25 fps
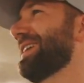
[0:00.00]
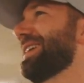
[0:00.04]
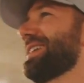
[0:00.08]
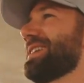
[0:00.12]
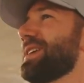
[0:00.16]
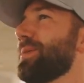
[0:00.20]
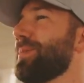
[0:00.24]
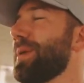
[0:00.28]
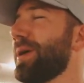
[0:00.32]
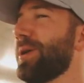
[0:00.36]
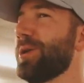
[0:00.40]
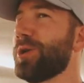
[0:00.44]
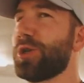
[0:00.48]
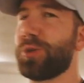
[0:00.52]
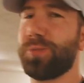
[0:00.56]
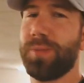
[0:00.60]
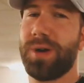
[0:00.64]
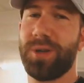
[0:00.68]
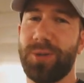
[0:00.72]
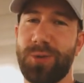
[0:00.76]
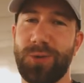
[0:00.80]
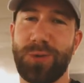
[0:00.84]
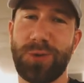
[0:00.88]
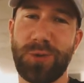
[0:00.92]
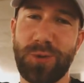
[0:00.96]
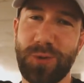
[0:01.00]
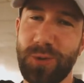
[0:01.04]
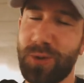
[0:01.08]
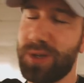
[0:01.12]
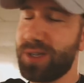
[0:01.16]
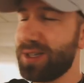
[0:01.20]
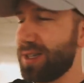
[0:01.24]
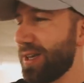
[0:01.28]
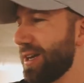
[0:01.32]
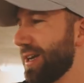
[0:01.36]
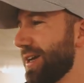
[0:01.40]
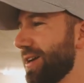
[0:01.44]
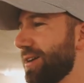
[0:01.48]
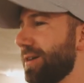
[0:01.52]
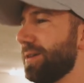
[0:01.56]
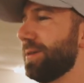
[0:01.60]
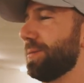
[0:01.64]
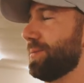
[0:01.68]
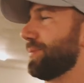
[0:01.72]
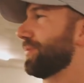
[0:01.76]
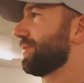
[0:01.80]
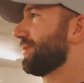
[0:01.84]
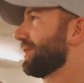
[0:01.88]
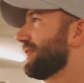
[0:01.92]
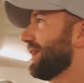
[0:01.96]
C'est pas le chemin du succès euh,
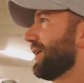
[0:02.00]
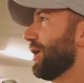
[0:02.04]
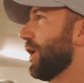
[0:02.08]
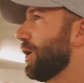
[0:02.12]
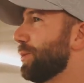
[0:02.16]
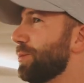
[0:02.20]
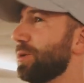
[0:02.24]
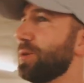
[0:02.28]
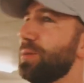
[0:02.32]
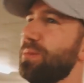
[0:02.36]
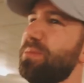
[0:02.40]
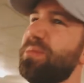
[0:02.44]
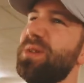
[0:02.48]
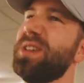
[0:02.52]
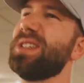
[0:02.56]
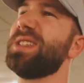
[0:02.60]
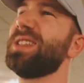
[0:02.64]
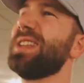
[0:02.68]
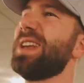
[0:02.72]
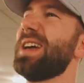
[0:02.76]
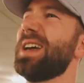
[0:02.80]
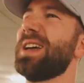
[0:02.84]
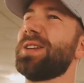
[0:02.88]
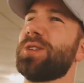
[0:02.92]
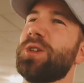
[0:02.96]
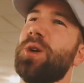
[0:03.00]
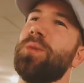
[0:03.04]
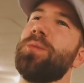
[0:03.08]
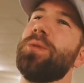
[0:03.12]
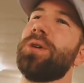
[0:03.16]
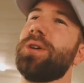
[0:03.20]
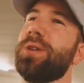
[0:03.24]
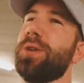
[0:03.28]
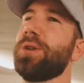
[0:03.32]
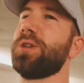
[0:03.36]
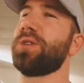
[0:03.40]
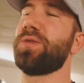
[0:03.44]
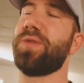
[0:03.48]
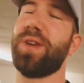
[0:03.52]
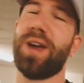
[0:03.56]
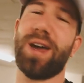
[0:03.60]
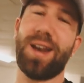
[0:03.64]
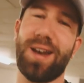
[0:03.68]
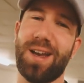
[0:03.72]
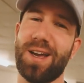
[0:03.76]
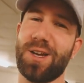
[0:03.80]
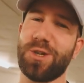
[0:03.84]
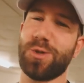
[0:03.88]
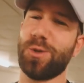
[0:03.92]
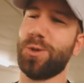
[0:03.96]
en mode business, en mode se faire
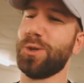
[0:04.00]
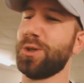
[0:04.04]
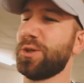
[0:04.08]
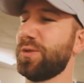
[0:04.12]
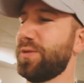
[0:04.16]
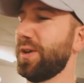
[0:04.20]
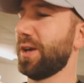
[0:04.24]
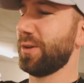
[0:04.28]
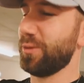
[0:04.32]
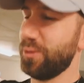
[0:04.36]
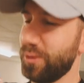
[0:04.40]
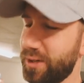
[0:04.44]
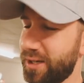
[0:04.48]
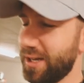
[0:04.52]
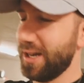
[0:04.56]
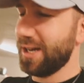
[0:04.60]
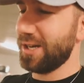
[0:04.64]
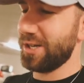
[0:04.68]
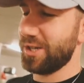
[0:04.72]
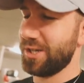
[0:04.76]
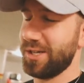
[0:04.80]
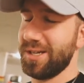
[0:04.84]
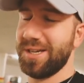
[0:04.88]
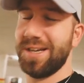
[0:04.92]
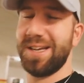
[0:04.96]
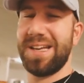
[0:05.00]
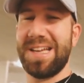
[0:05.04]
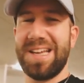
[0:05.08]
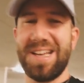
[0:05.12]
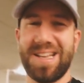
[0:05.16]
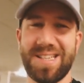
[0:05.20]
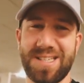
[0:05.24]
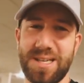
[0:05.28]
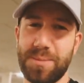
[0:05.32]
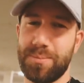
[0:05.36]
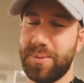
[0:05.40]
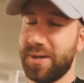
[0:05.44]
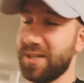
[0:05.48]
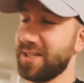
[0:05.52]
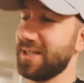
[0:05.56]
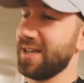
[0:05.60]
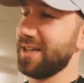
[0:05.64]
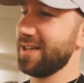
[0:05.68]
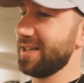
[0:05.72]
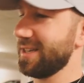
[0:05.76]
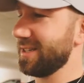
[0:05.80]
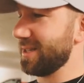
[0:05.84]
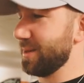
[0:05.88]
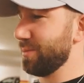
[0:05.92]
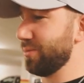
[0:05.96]
de l'argent, se faire du cash. C'est pas
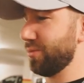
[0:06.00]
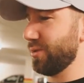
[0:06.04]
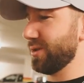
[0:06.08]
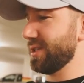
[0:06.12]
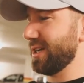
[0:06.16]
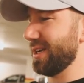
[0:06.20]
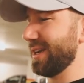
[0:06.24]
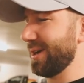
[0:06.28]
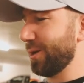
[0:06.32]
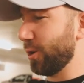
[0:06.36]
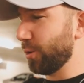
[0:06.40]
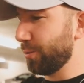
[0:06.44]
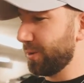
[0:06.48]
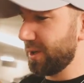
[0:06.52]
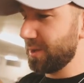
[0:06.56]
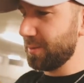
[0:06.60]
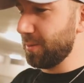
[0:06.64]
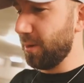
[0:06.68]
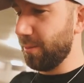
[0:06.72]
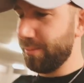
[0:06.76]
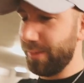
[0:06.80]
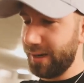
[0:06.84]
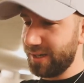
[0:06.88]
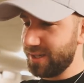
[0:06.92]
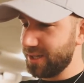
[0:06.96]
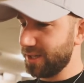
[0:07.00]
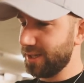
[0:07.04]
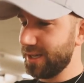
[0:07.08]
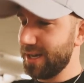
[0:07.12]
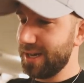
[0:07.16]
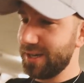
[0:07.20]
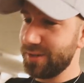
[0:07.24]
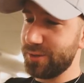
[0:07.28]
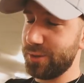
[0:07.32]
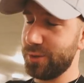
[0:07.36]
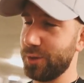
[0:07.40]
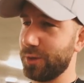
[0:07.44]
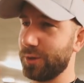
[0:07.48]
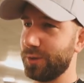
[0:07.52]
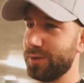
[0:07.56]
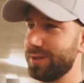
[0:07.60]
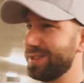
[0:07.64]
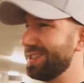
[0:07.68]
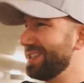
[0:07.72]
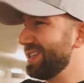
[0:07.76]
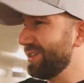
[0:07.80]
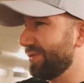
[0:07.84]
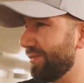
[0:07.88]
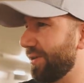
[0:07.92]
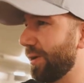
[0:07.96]
ça, c'est plus un accomplissement personnel sur
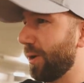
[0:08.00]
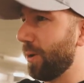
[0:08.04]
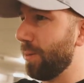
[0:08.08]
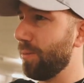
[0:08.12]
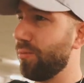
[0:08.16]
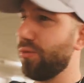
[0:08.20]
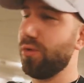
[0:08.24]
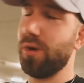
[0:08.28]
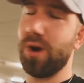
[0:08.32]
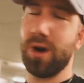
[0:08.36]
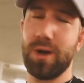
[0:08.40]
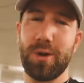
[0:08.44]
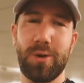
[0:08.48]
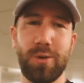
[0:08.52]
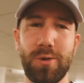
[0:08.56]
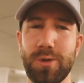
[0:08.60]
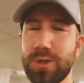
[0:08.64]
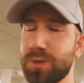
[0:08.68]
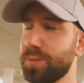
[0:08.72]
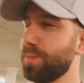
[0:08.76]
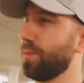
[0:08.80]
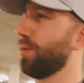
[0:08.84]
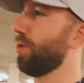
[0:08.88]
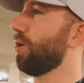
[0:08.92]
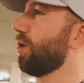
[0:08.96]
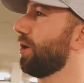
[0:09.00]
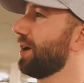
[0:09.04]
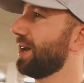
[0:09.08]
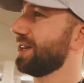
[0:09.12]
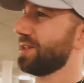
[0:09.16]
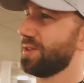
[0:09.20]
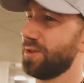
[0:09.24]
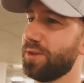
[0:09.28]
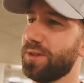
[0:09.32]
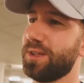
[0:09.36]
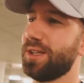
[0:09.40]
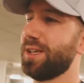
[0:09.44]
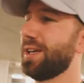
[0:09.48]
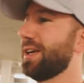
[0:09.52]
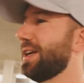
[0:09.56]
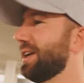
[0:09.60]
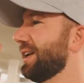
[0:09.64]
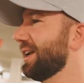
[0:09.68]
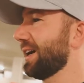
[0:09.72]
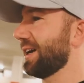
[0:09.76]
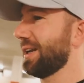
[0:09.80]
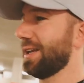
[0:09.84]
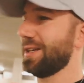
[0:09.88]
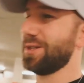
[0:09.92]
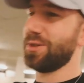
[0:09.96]
différents points le sport, la santé,
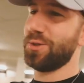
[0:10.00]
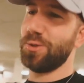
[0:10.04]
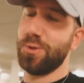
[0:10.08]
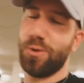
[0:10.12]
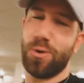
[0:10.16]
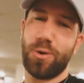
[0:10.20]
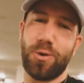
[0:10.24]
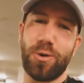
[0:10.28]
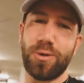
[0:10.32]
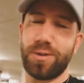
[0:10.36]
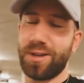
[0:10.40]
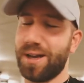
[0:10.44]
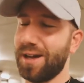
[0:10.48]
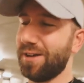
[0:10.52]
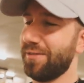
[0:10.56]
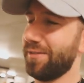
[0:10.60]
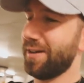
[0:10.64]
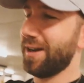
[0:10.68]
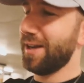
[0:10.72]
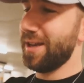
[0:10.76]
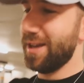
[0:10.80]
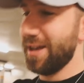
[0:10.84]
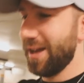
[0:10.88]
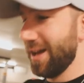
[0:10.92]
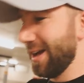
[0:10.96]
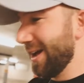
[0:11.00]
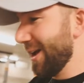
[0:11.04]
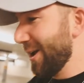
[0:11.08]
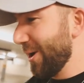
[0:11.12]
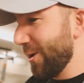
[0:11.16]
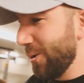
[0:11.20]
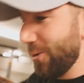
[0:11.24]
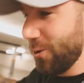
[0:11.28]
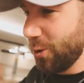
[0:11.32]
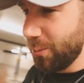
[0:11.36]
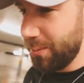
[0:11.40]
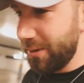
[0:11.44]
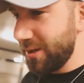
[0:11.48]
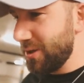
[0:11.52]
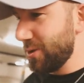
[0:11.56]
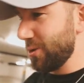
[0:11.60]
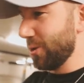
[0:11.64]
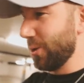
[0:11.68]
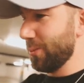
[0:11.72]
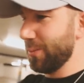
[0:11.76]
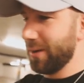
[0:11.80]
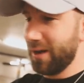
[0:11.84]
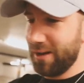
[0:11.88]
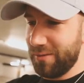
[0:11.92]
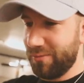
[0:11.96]
les relations, le travail,
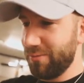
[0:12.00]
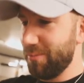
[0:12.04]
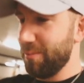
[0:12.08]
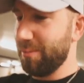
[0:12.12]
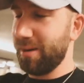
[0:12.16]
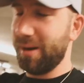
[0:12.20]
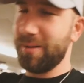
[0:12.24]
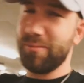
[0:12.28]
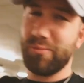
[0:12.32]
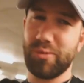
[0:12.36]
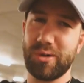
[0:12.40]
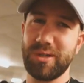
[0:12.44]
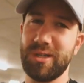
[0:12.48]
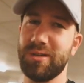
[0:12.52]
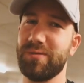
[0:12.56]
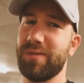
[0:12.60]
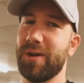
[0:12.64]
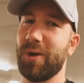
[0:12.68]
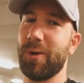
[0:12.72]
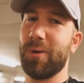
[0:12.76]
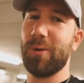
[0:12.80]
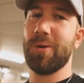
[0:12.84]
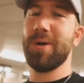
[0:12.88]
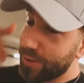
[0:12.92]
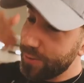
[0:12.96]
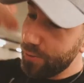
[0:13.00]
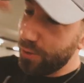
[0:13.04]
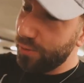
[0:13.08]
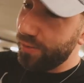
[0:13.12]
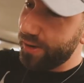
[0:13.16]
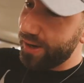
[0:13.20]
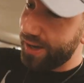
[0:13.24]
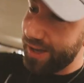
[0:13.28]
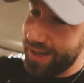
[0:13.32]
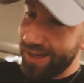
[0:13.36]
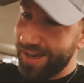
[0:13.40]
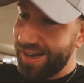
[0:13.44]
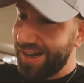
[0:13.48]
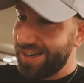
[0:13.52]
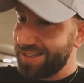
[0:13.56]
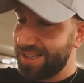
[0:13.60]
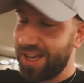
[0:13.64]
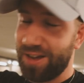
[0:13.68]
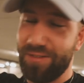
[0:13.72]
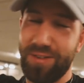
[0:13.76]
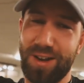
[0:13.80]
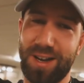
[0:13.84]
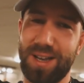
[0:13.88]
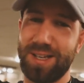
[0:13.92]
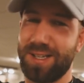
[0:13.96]
l'ambition, bref, plein de points différents que vous verrez à
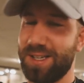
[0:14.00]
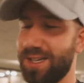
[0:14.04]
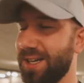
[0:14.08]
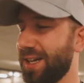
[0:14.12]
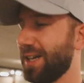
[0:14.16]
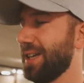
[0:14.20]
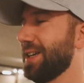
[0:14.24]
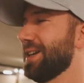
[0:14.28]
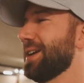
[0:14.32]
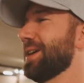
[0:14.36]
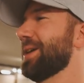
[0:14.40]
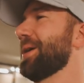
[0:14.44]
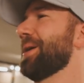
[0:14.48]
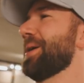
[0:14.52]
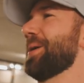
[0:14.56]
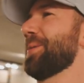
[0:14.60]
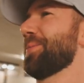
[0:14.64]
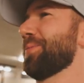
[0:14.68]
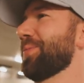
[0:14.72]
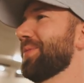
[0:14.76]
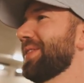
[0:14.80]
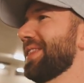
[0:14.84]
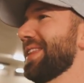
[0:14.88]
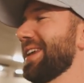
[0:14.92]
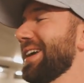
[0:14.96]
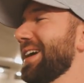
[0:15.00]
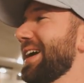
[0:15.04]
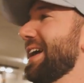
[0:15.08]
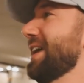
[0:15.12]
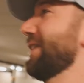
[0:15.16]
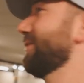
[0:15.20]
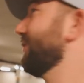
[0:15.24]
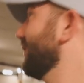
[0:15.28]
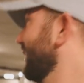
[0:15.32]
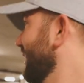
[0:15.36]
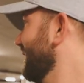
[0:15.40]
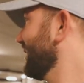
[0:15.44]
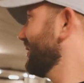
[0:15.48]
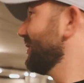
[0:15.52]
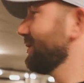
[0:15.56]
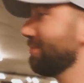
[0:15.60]
travers la série. Et voilà,